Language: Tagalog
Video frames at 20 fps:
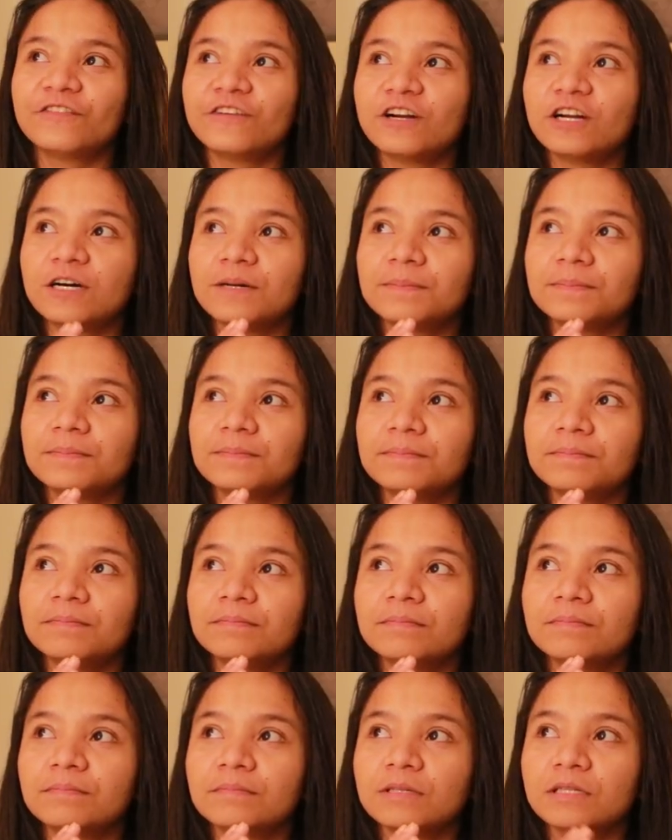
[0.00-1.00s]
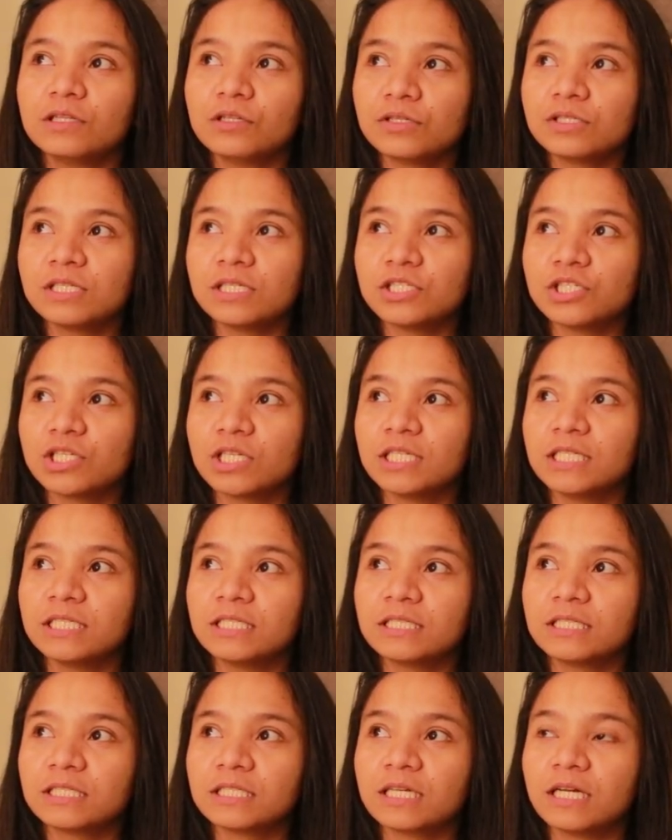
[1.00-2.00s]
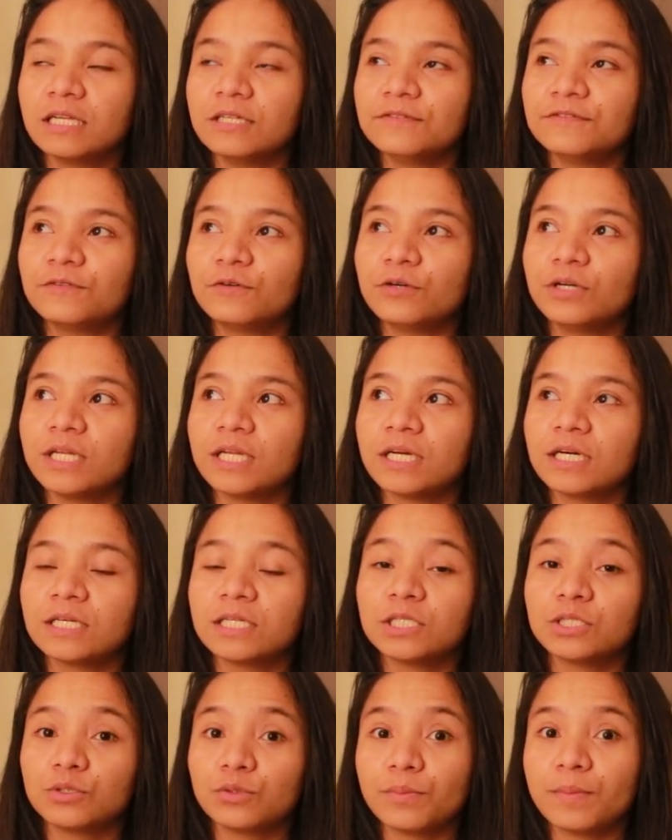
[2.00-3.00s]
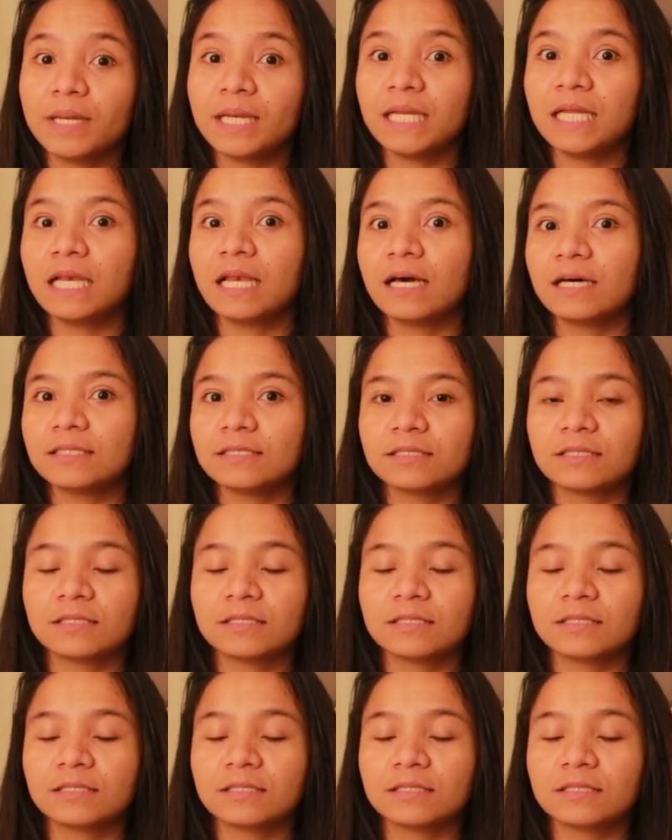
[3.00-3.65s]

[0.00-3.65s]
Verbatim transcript: From Los Angeles, California to Manila.